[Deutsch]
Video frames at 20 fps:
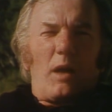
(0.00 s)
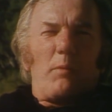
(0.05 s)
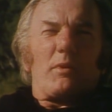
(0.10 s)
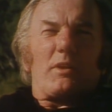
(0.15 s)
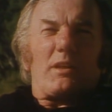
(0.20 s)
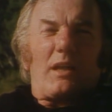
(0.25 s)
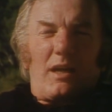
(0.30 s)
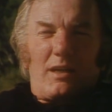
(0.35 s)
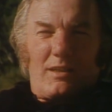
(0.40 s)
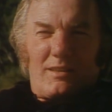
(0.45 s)

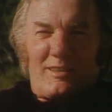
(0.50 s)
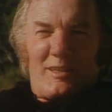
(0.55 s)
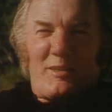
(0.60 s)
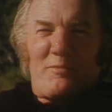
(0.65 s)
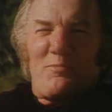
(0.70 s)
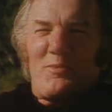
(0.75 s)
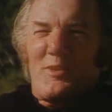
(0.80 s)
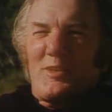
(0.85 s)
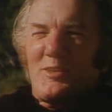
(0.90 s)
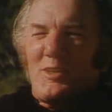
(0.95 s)
Aber da es
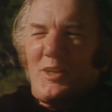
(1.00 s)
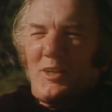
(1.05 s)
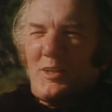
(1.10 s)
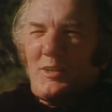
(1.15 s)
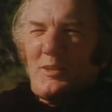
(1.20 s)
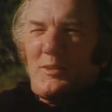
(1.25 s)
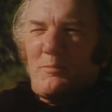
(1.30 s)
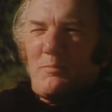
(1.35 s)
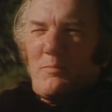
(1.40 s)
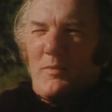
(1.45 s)
eben, wie
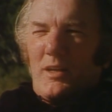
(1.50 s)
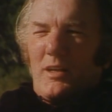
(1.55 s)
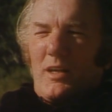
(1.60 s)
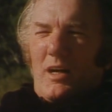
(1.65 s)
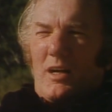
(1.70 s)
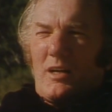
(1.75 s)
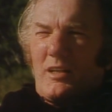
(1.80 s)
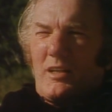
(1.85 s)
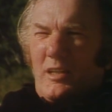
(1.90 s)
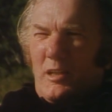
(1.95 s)
gesagt,
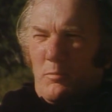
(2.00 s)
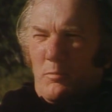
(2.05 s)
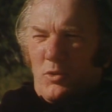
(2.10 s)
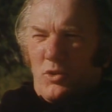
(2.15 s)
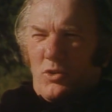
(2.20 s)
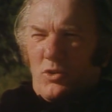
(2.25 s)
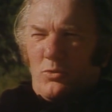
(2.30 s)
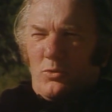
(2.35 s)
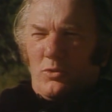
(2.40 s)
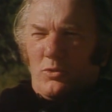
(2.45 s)
eine
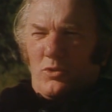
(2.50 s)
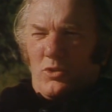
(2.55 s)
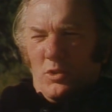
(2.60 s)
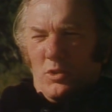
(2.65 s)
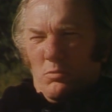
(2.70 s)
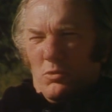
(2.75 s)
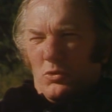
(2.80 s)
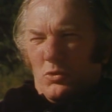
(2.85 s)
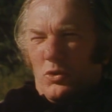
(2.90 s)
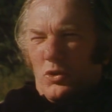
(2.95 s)
angenehme
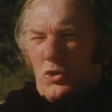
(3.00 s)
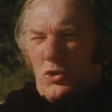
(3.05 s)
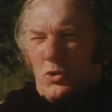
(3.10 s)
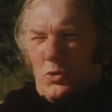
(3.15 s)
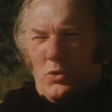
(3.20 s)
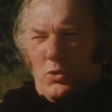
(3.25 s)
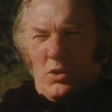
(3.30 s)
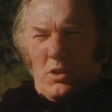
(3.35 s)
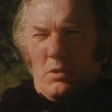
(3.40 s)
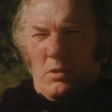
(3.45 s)
Stimmung nur
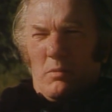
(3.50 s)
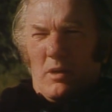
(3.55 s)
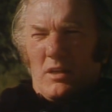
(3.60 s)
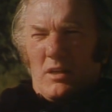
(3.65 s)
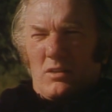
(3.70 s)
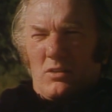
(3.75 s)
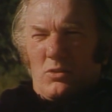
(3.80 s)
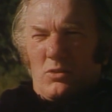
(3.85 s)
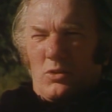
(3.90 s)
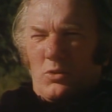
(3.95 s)

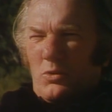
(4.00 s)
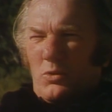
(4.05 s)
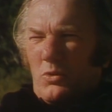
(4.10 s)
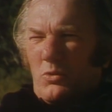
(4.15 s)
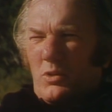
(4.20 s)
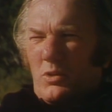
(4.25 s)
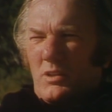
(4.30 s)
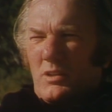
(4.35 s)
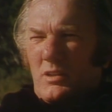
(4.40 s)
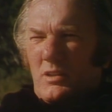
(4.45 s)
stundenweise oder
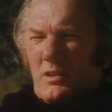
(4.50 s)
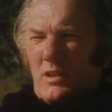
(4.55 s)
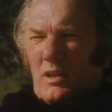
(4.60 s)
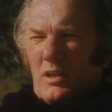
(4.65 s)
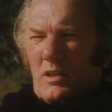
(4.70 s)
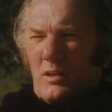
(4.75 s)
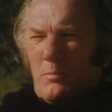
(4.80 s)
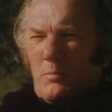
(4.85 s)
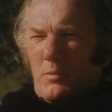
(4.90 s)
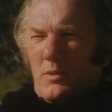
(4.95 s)
nur kurze
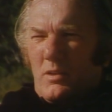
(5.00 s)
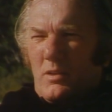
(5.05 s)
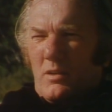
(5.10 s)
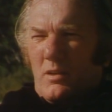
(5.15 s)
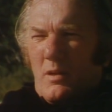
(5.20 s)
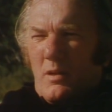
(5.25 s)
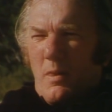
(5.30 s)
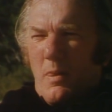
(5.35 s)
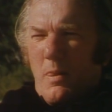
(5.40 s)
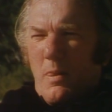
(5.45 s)
Zeit gibt,
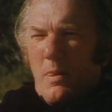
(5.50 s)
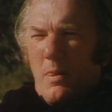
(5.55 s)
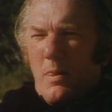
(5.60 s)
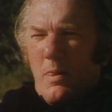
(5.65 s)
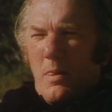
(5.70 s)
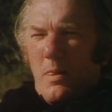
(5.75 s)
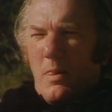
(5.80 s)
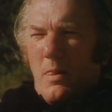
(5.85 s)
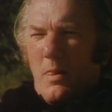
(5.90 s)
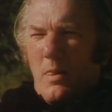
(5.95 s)

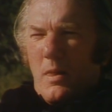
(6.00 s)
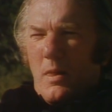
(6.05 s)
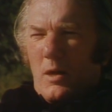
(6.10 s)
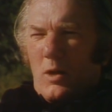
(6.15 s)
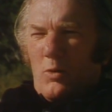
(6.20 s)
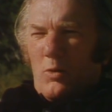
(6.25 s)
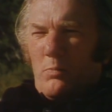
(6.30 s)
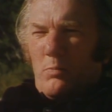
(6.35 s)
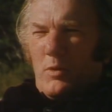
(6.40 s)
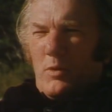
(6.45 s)

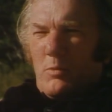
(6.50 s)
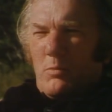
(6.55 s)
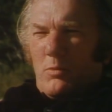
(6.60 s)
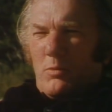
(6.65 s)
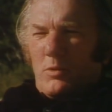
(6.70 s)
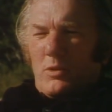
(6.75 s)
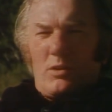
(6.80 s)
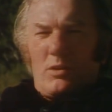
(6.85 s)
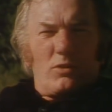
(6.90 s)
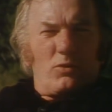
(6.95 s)
kommt man
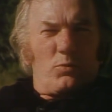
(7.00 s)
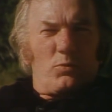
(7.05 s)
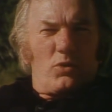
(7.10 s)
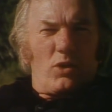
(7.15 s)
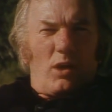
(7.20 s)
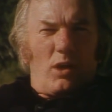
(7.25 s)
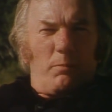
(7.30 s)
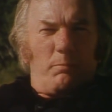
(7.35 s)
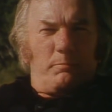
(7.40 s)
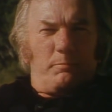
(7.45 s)
immer wieder
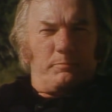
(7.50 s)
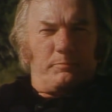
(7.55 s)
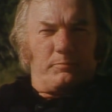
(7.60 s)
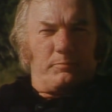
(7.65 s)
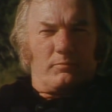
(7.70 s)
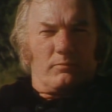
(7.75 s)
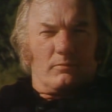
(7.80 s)
zum Schreiben.